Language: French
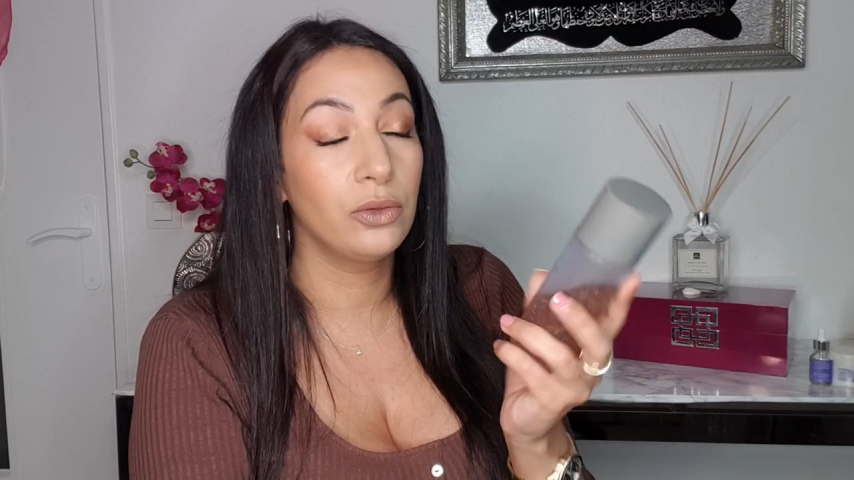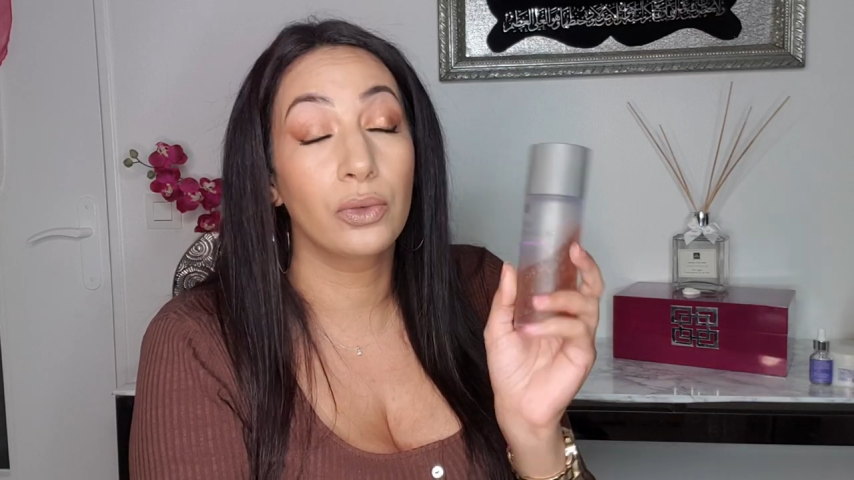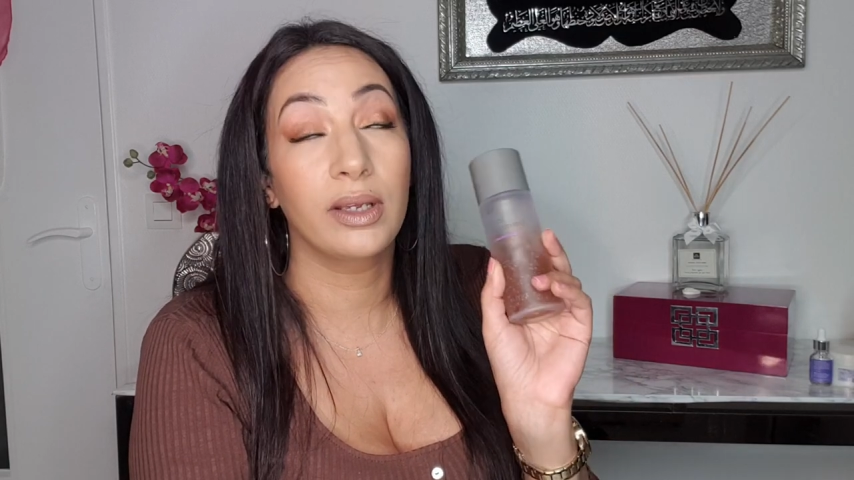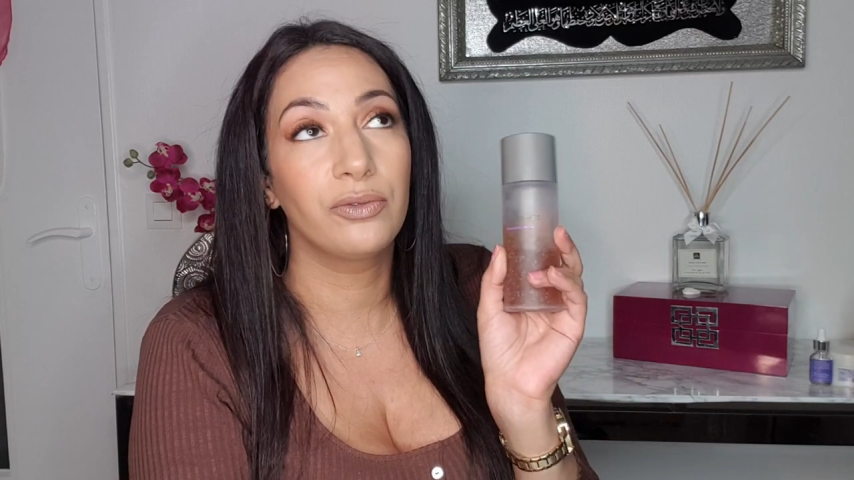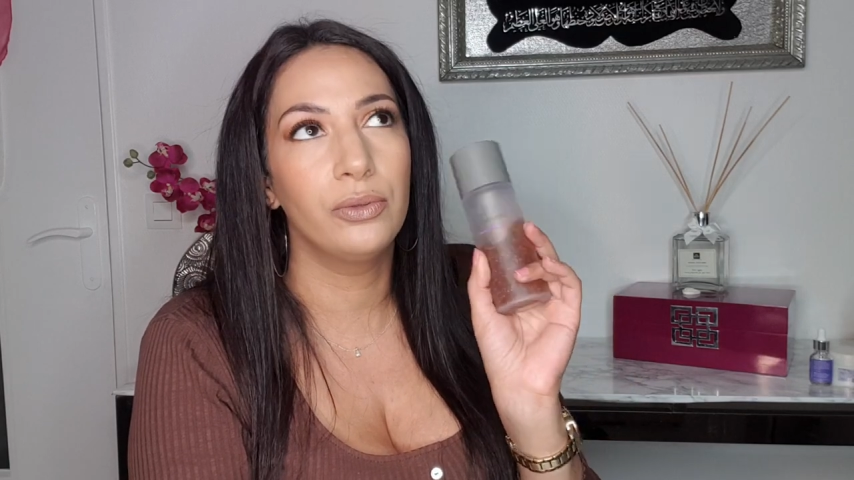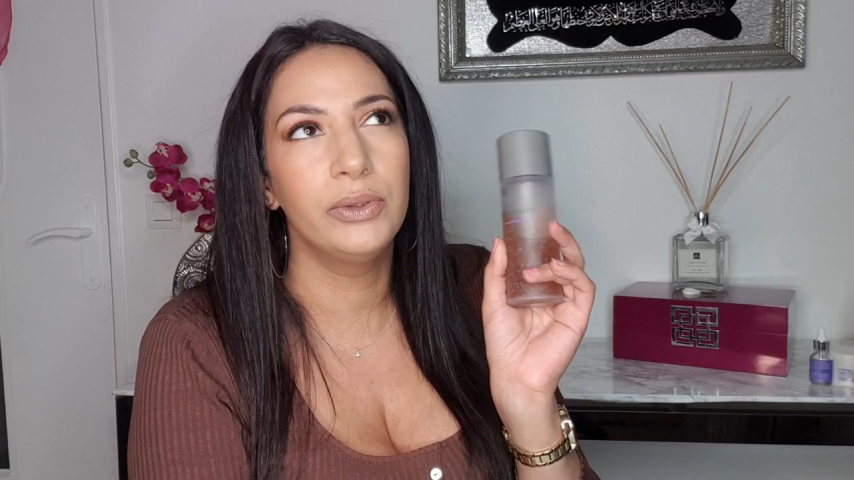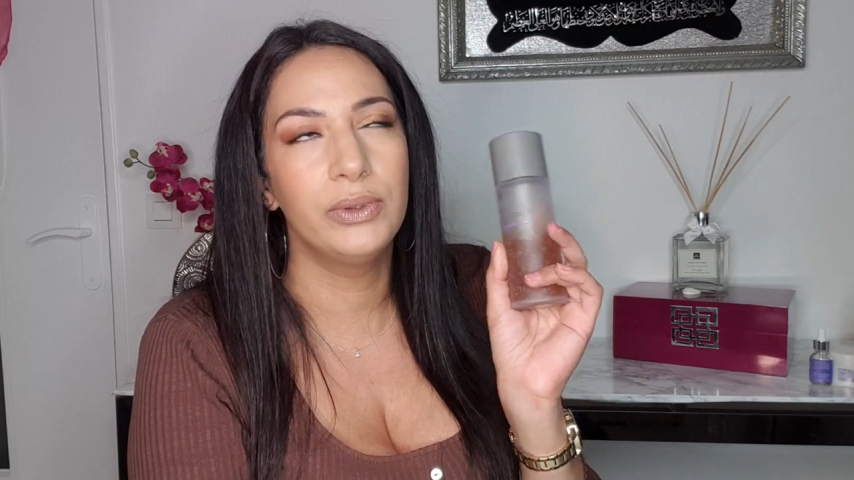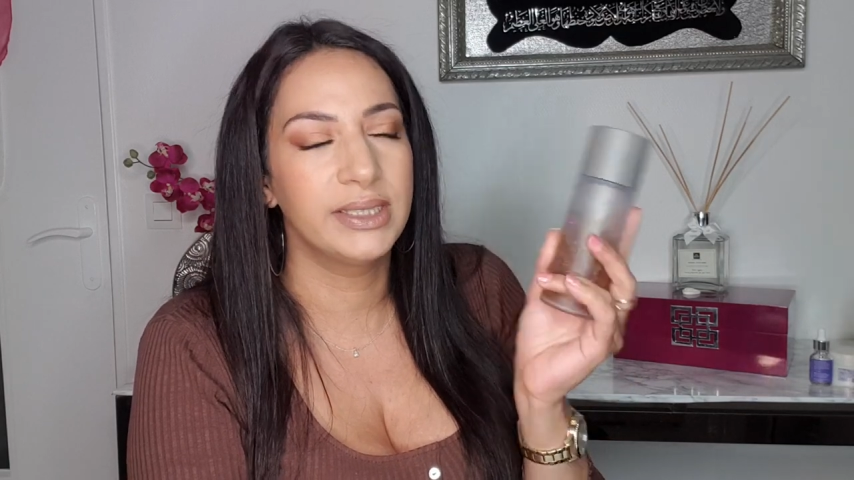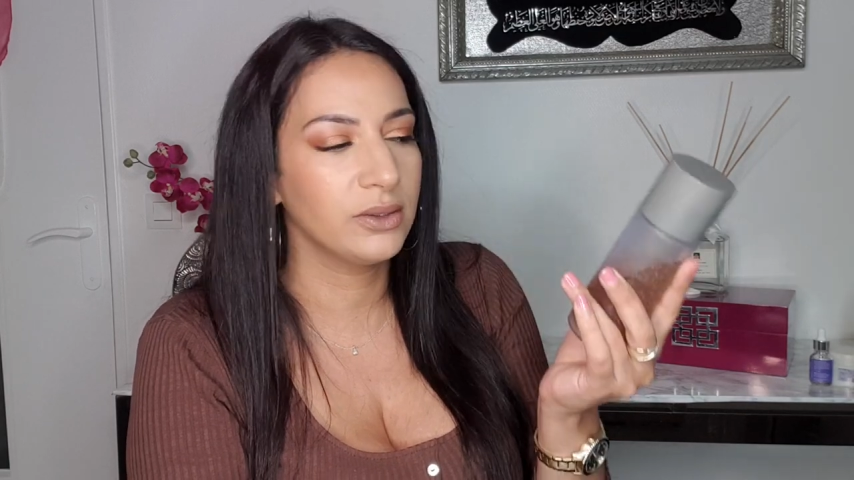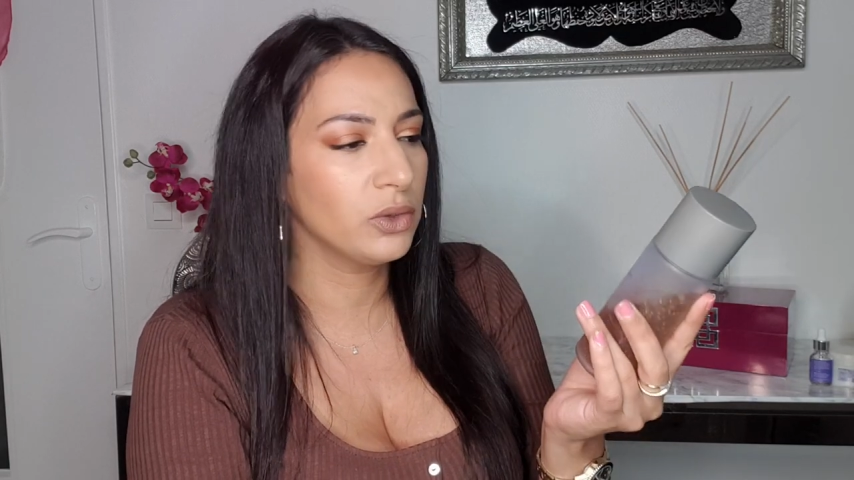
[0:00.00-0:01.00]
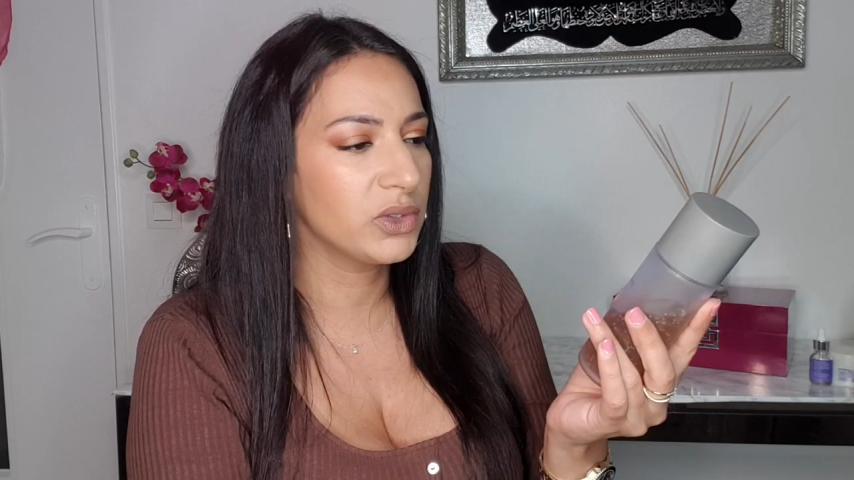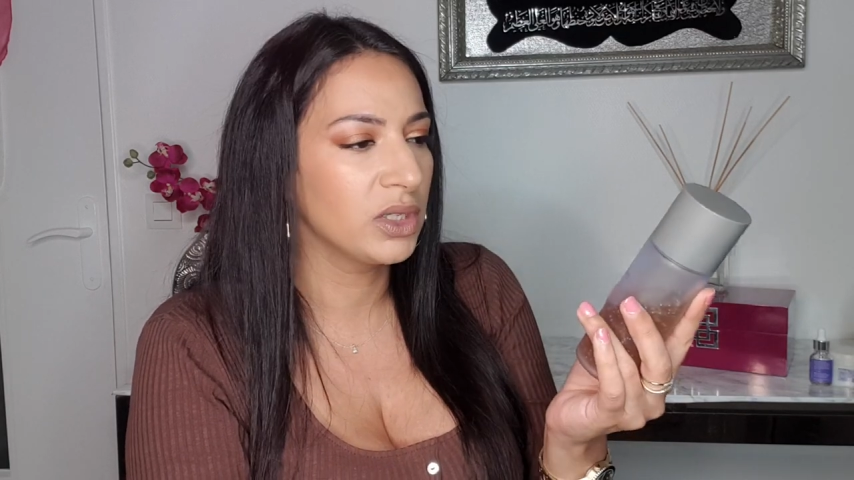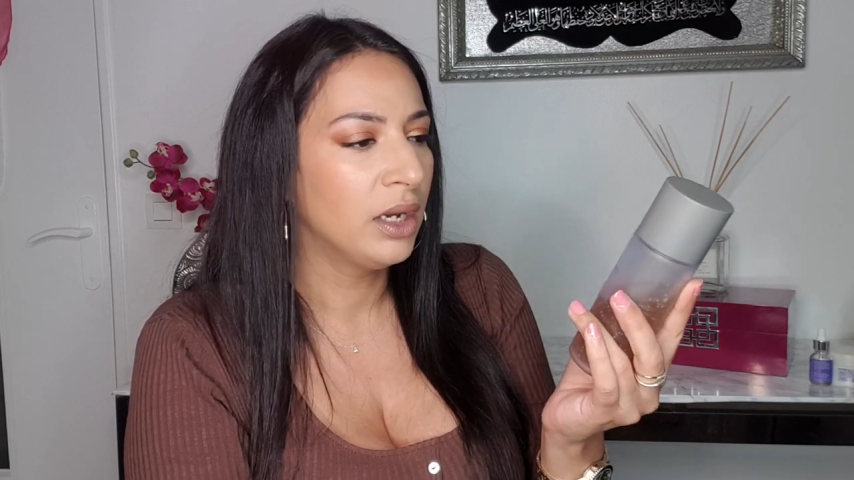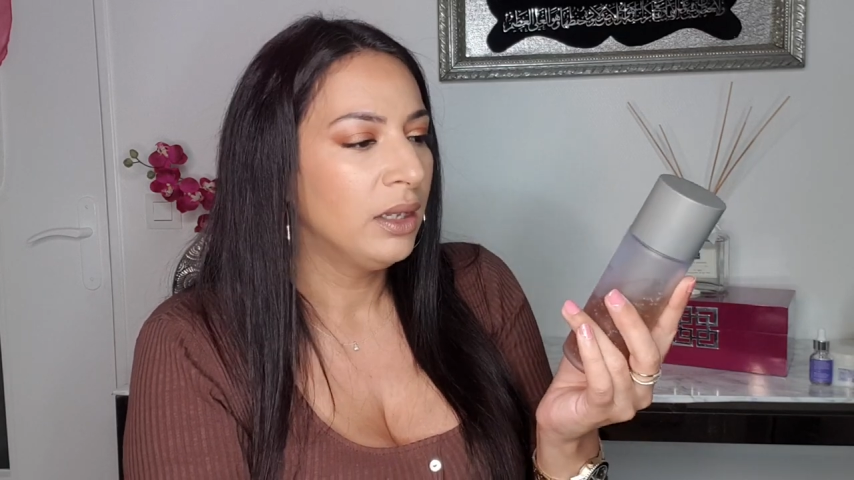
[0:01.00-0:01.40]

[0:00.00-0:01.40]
donc un fluide d'une essence,